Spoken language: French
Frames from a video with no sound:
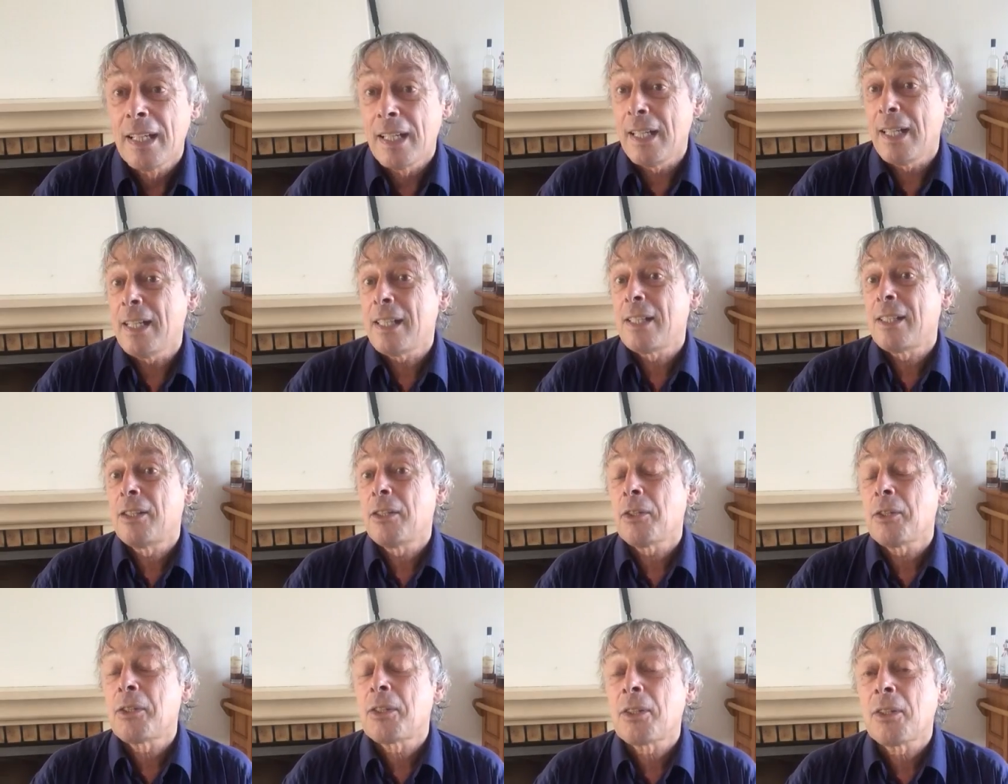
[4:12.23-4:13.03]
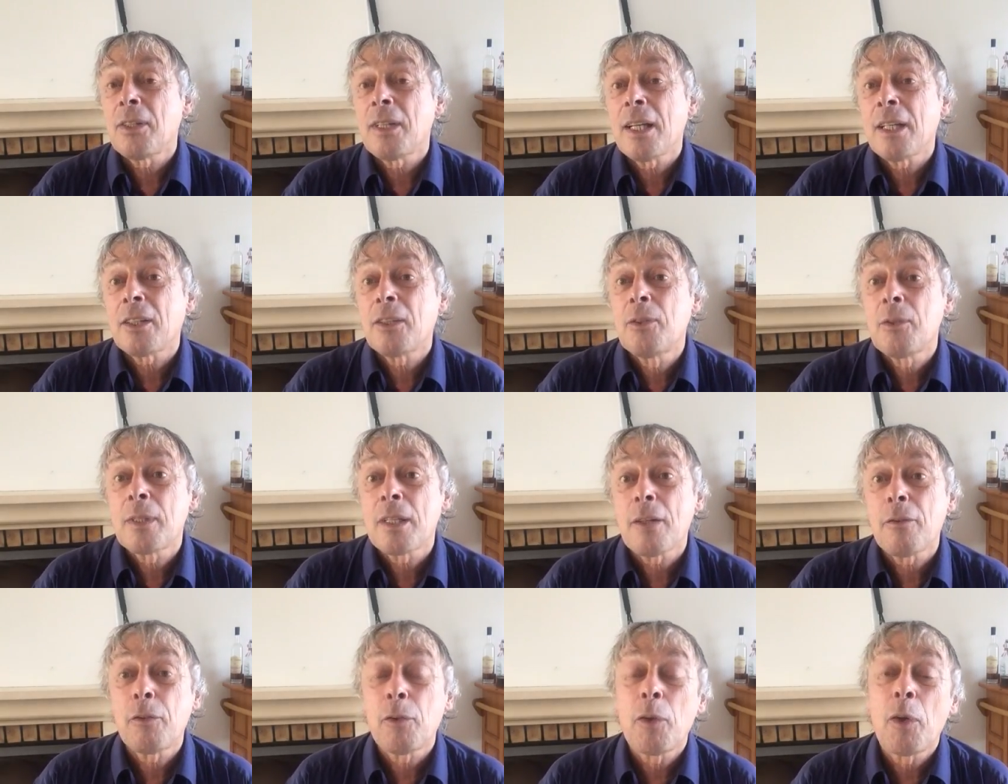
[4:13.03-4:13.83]
Est-ce de cela que nous
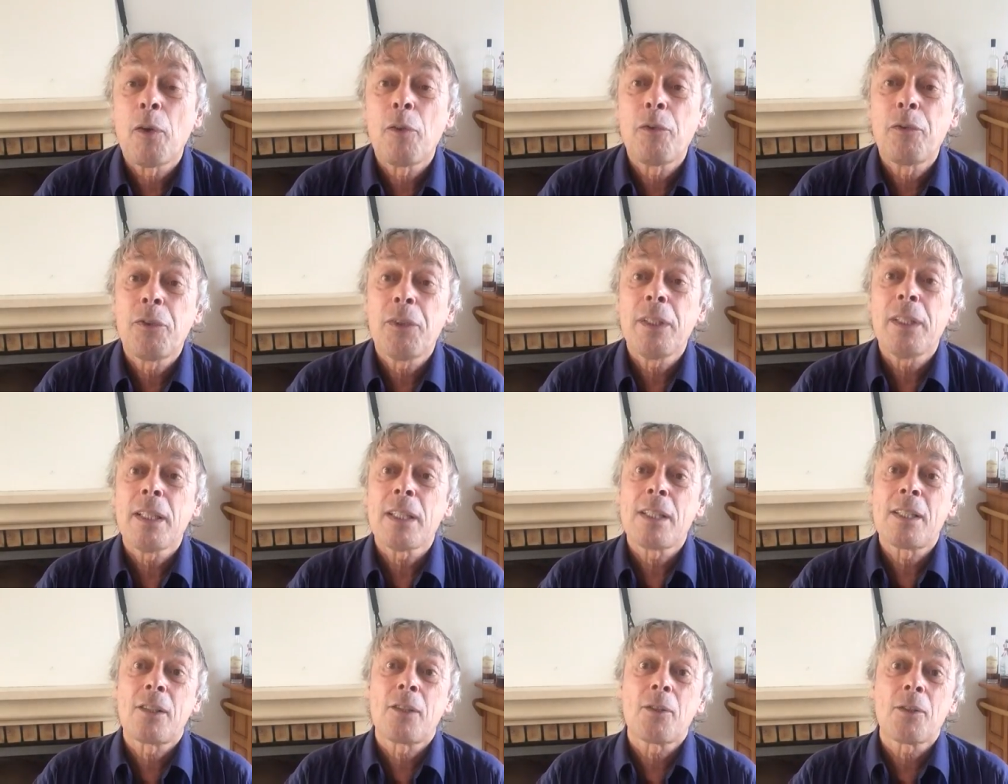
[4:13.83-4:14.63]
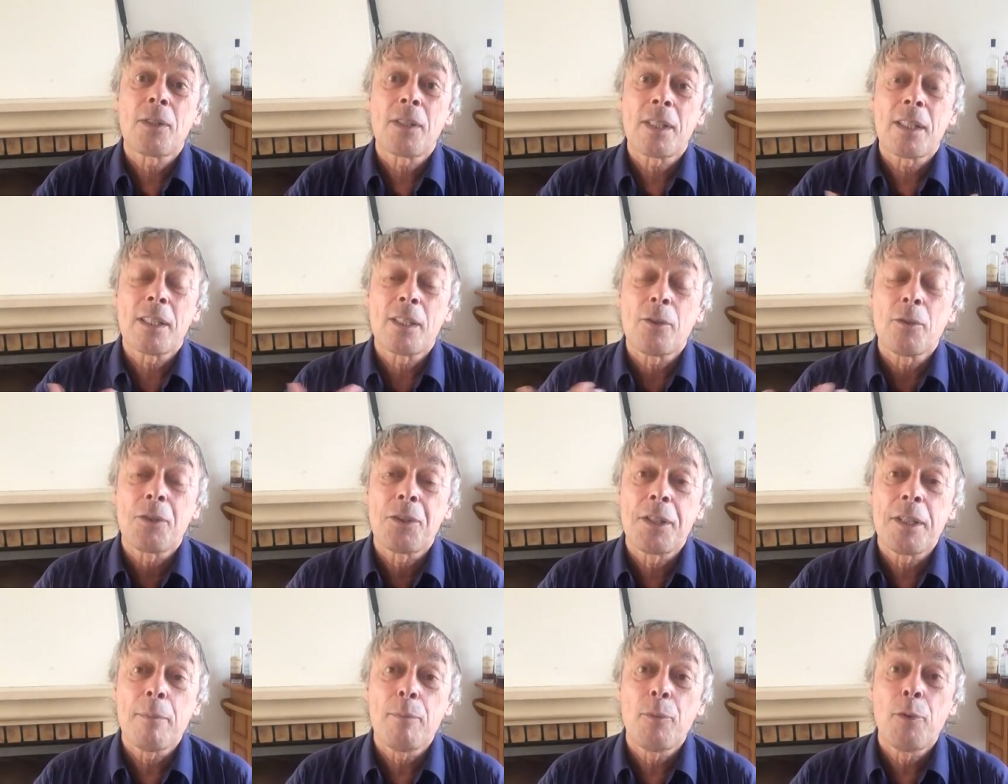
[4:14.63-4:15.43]
avons envie Est-ce que c'est ce
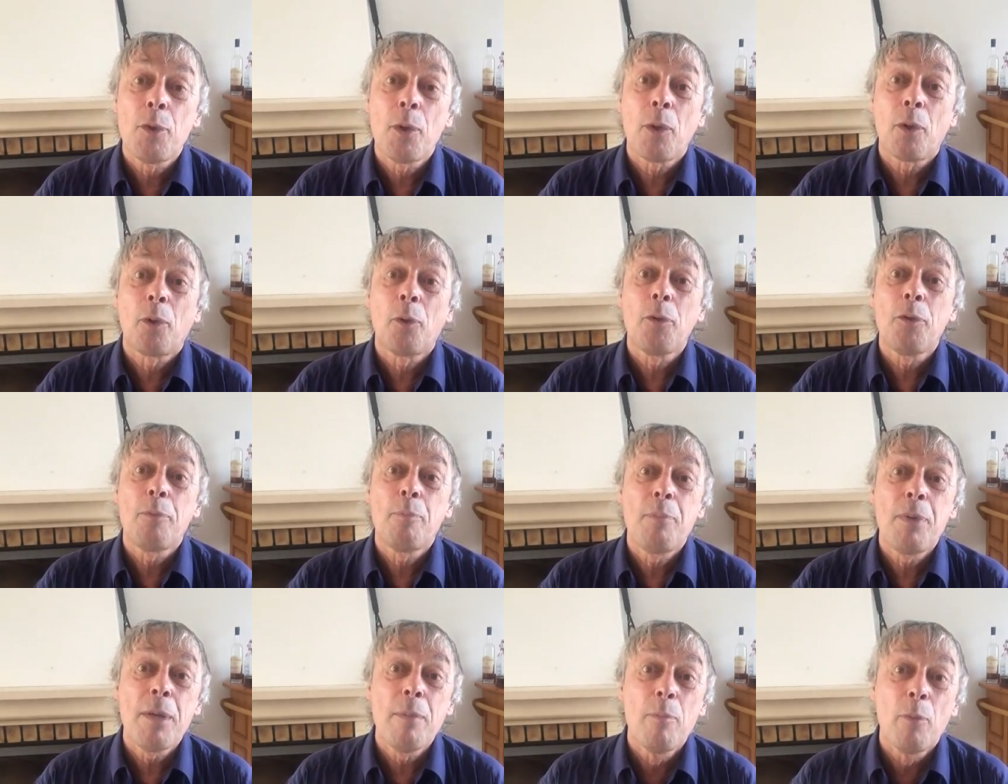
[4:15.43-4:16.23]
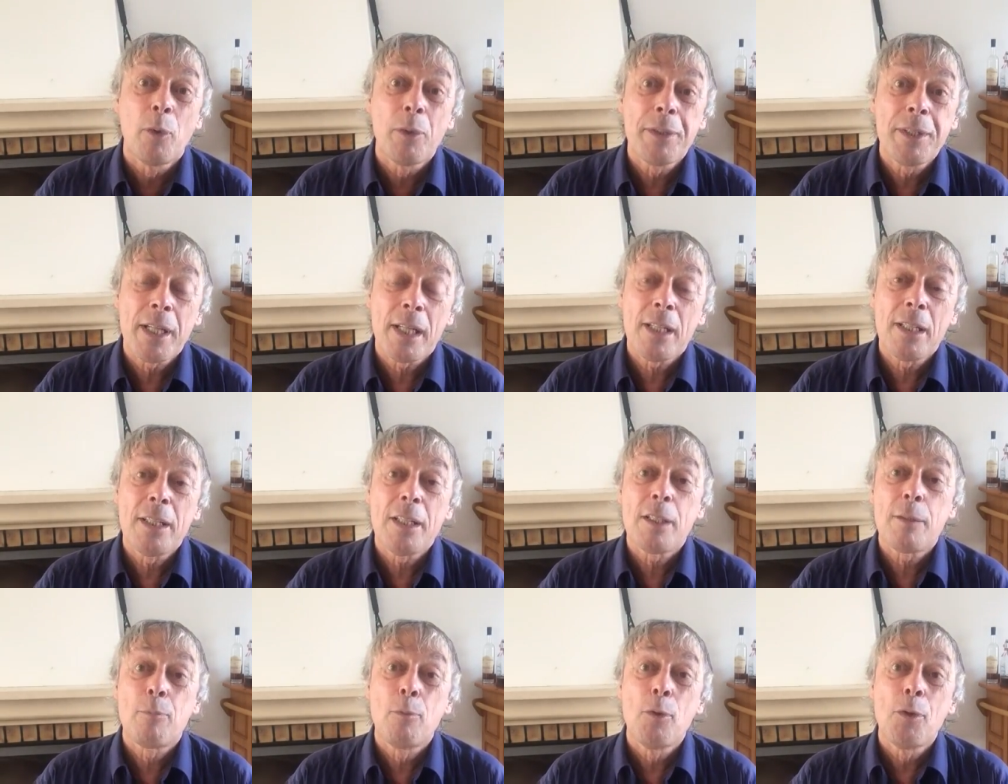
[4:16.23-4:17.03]
type de rugby
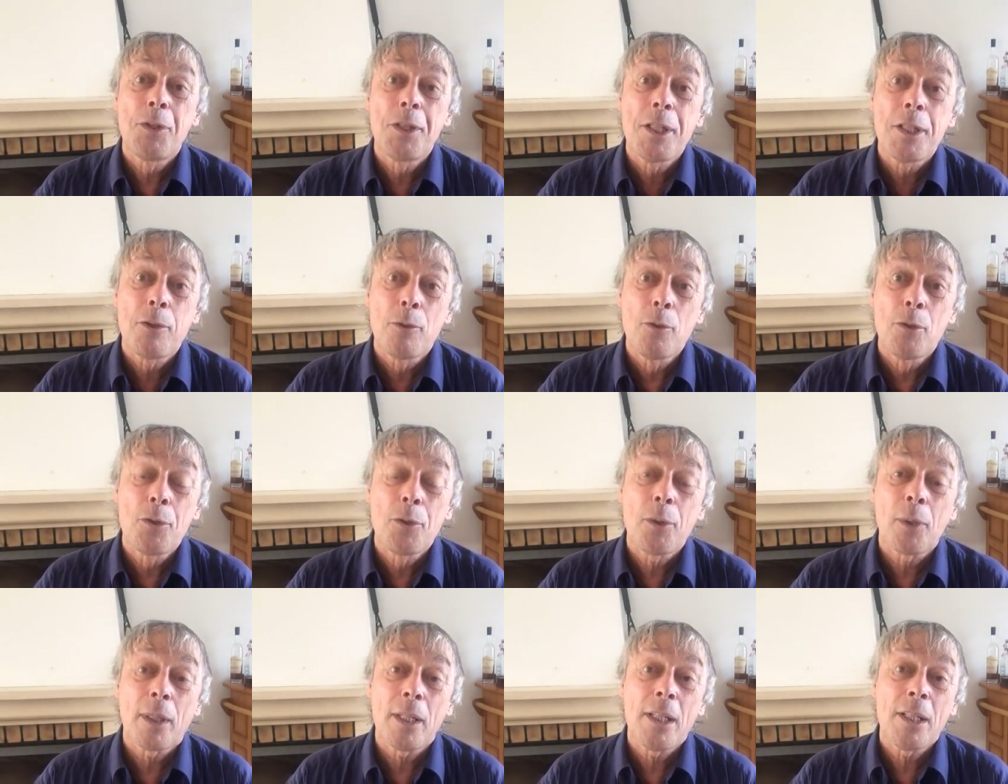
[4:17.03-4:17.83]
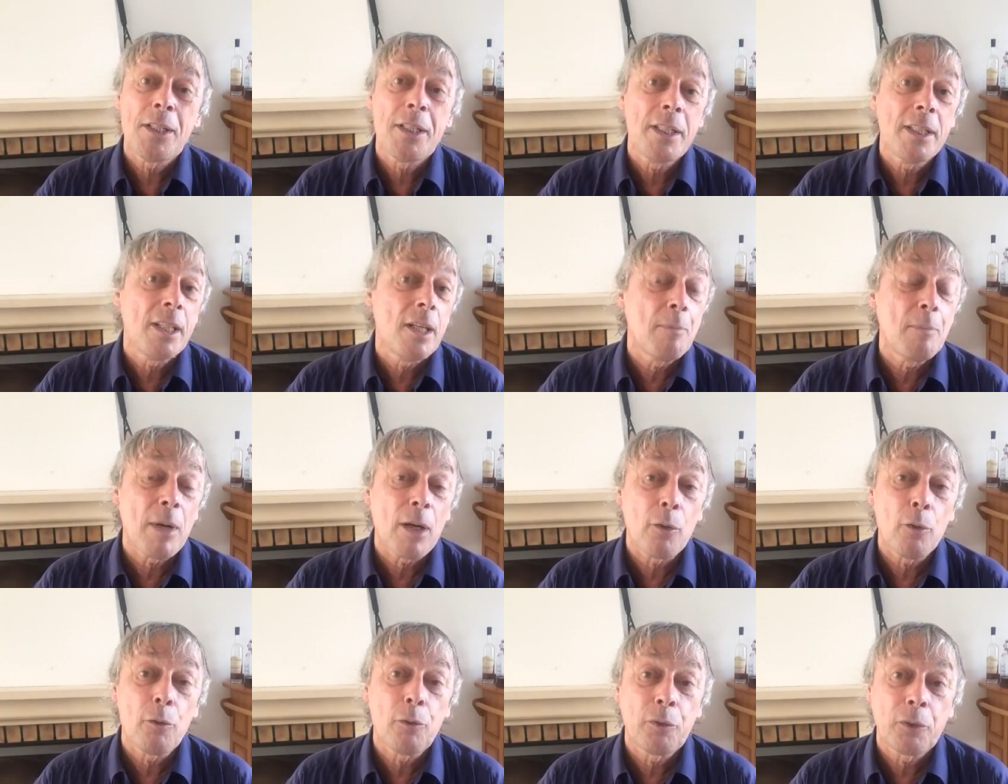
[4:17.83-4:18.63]
mondialiste multiculturel guidé
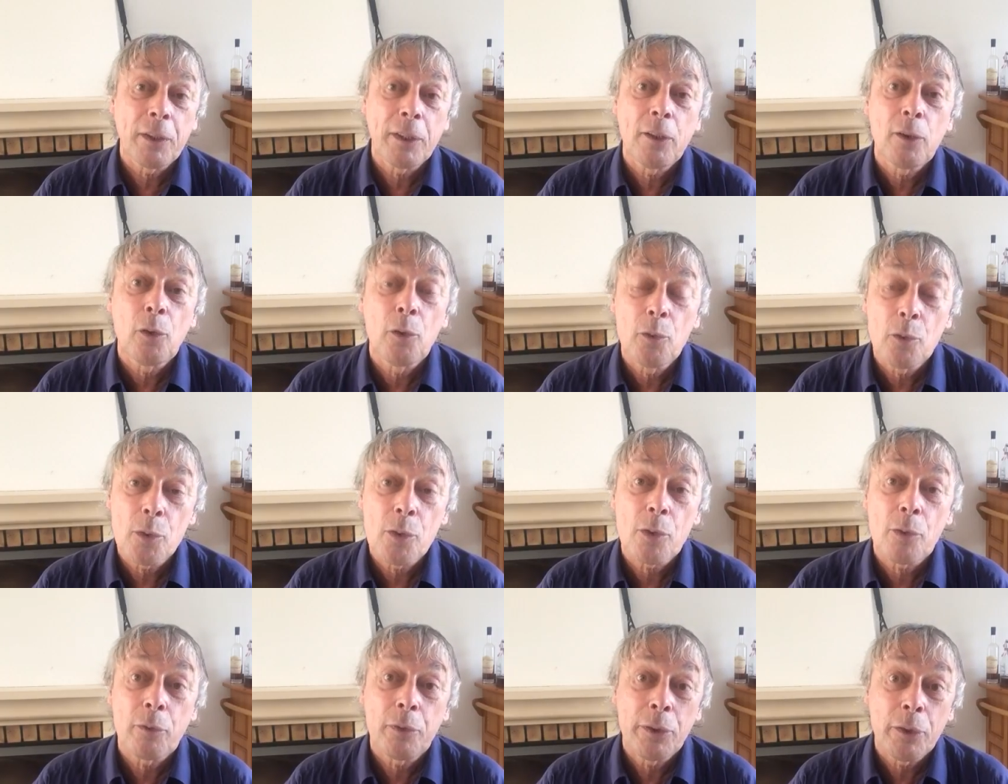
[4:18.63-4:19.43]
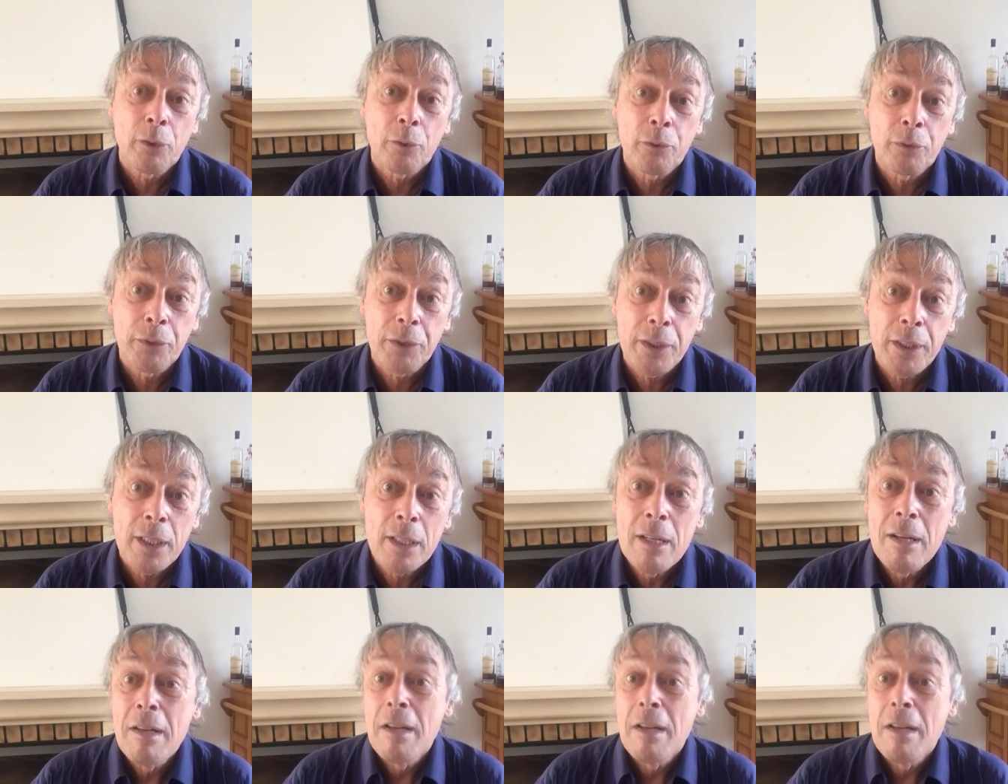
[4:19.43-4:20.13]
par le fric dont nous avons envie